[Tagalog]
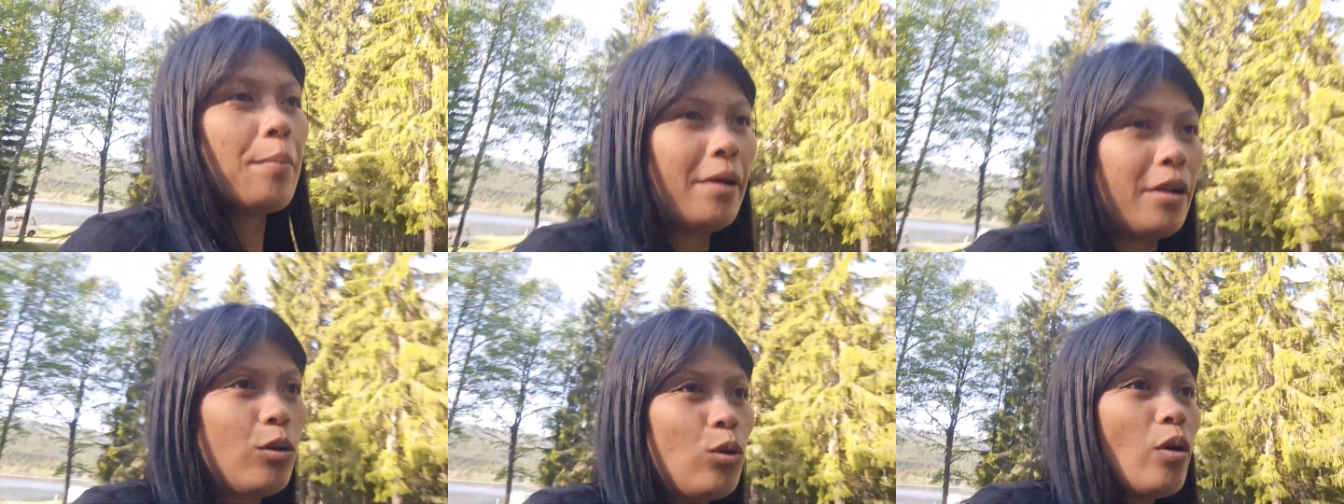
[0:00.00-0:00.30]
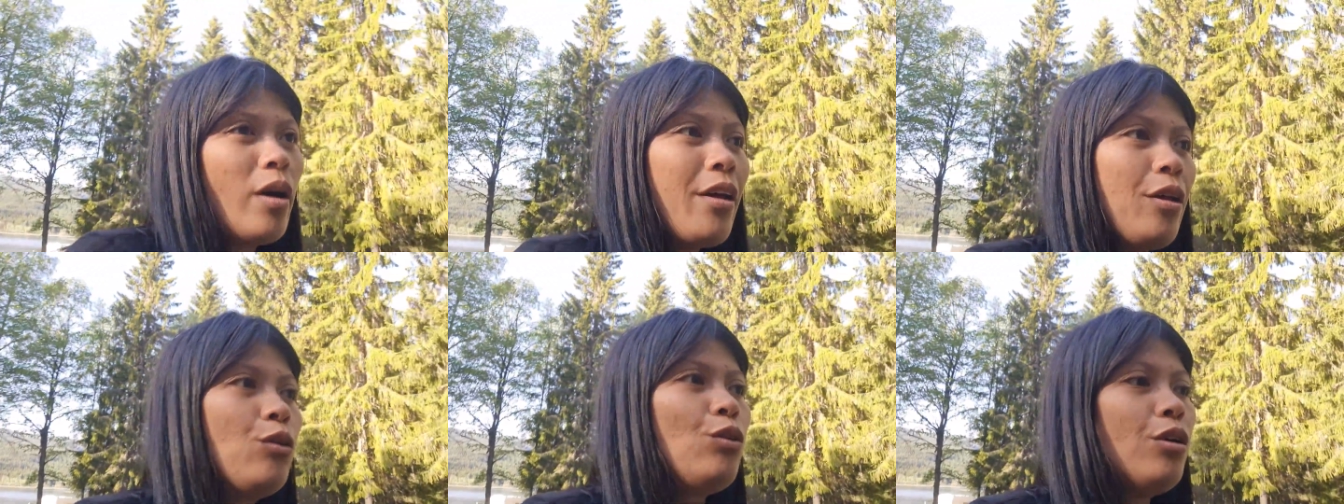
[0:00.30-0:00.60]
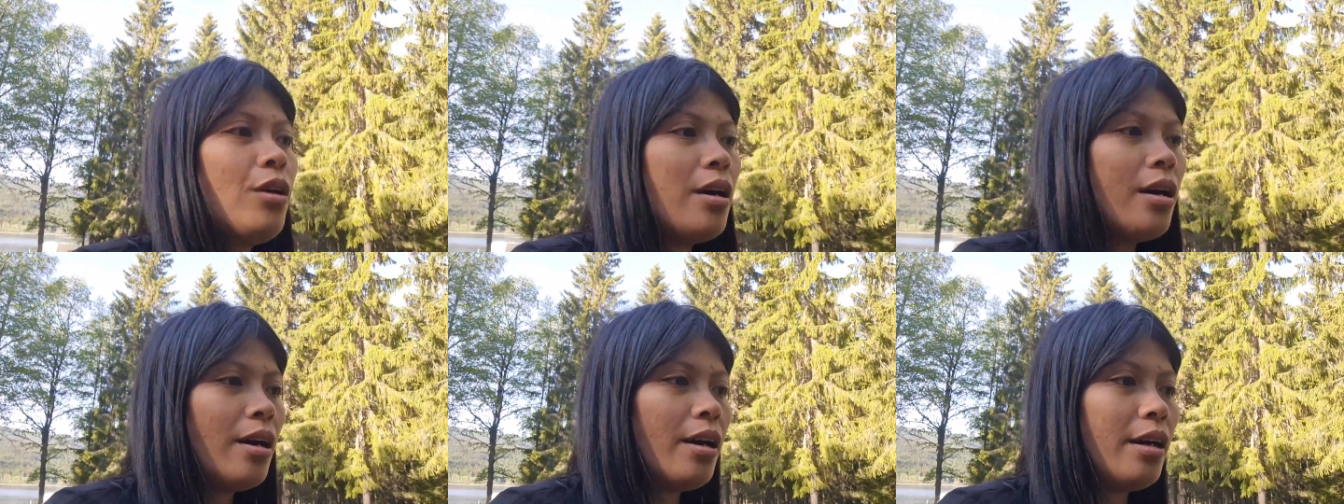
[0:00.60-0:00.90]
Pero
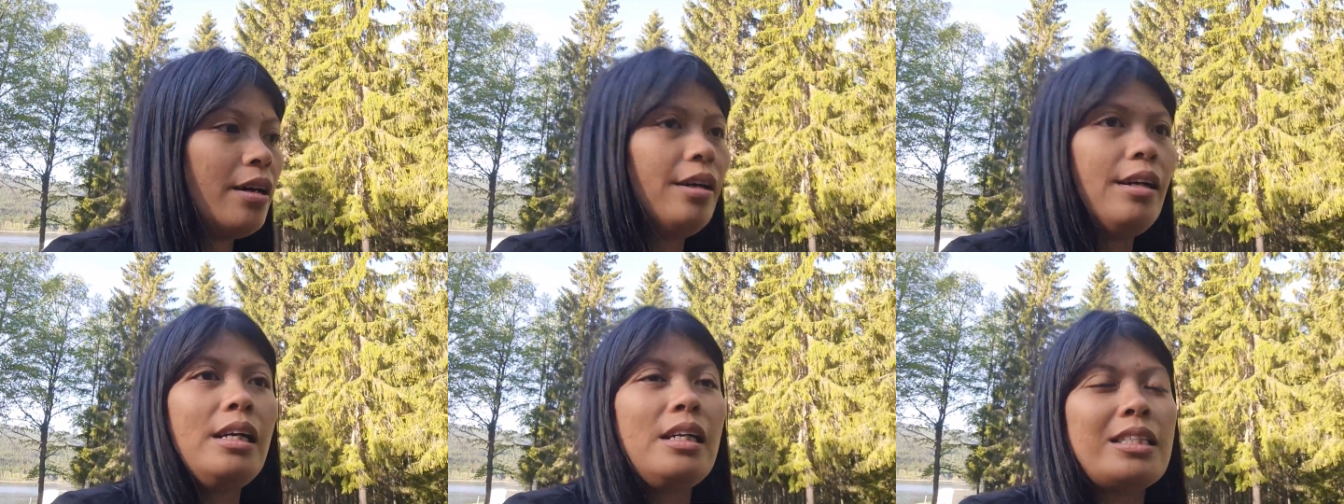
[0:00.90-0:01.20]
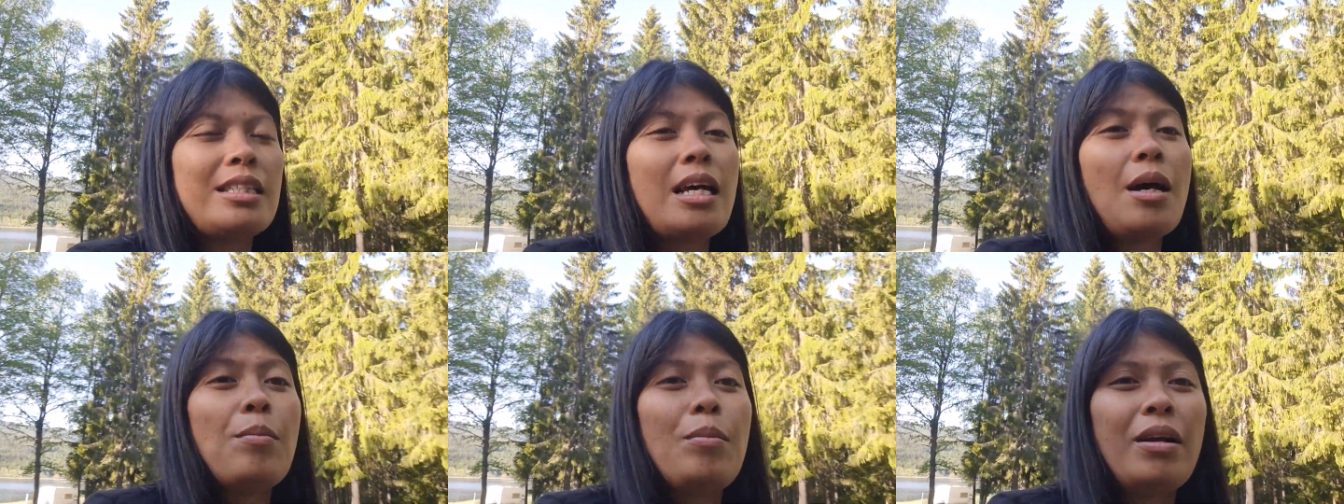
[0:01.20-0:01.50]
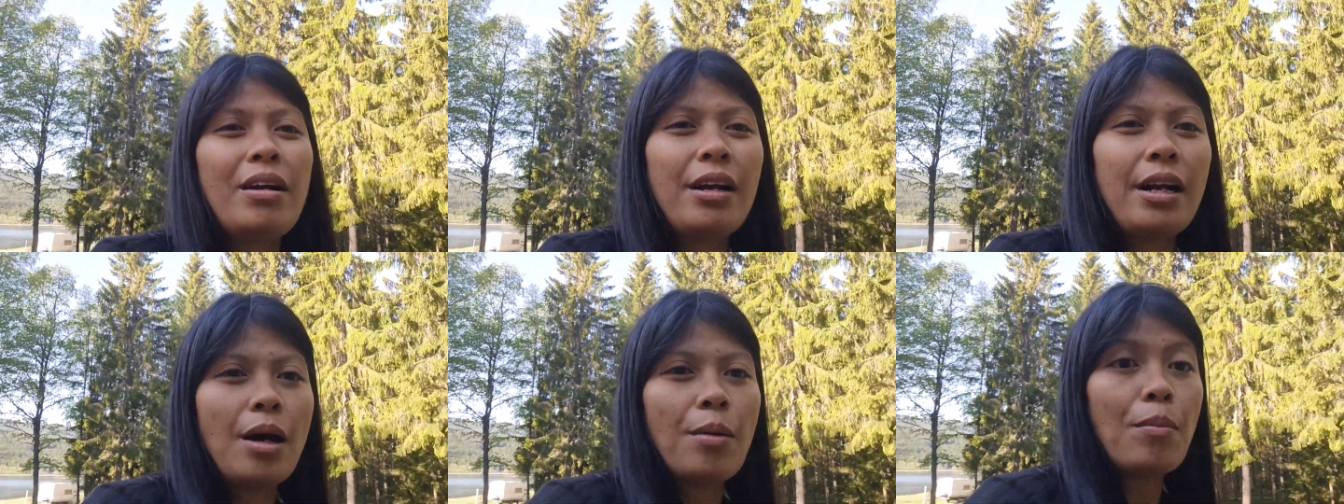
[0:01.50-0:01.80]
ngayon nga, early
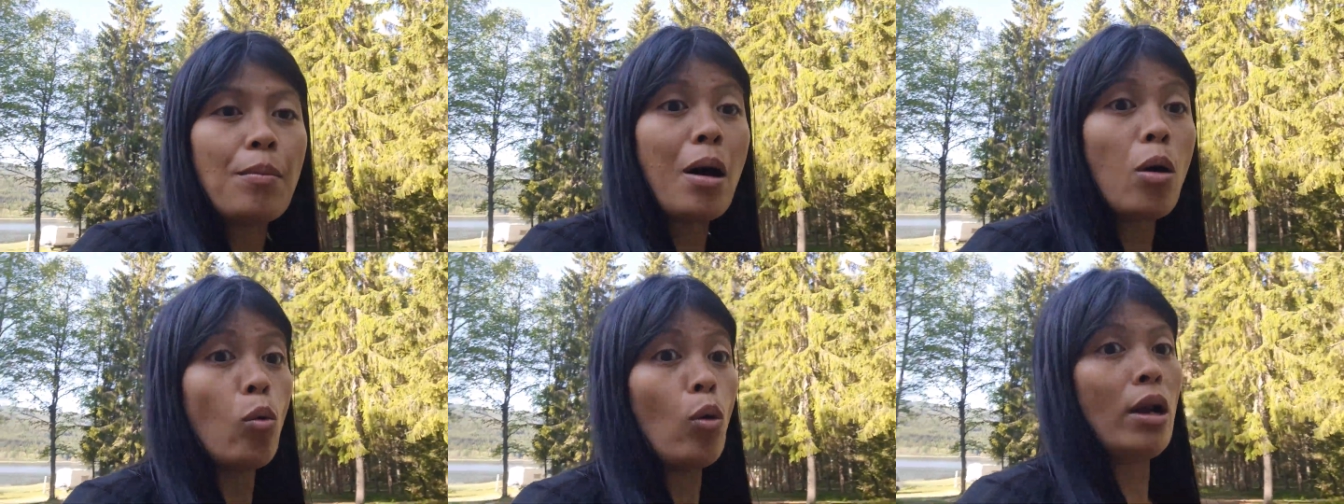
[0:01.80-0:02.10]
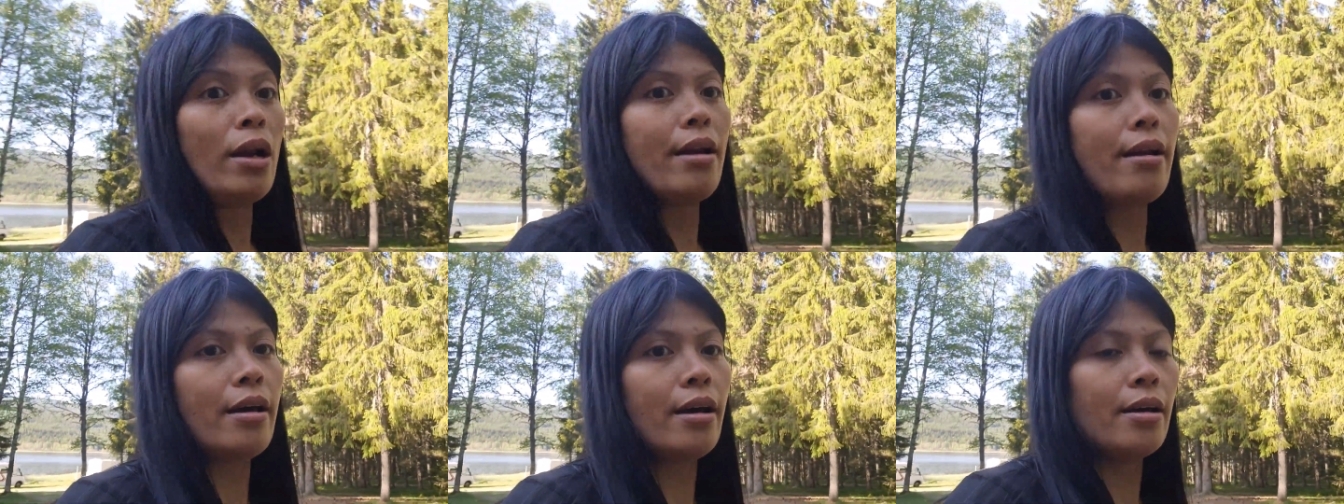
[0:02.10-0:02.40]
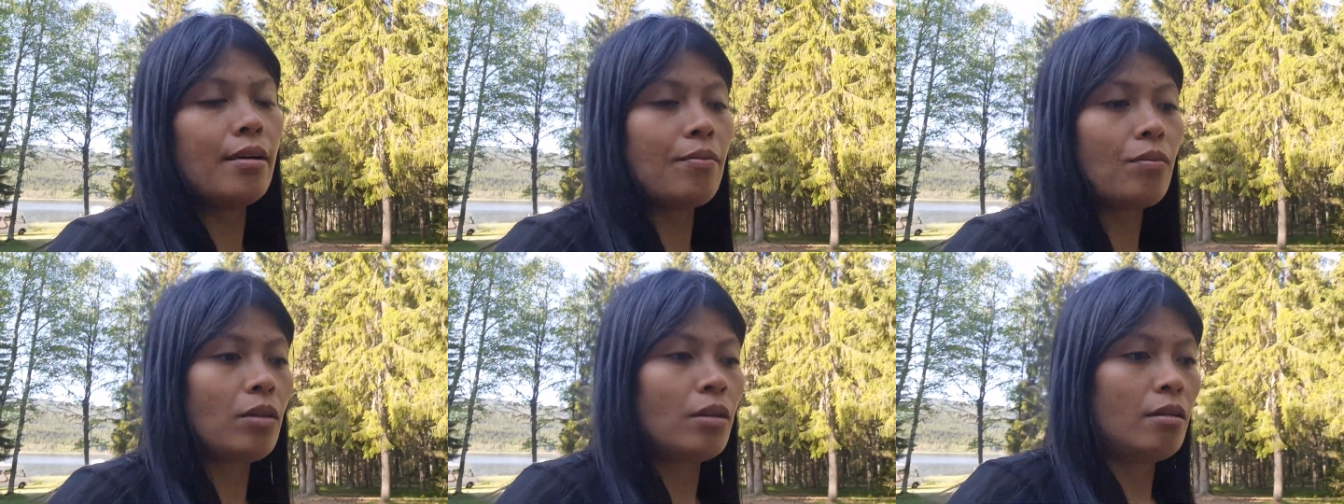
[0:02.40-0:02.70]
summer na, bawal na.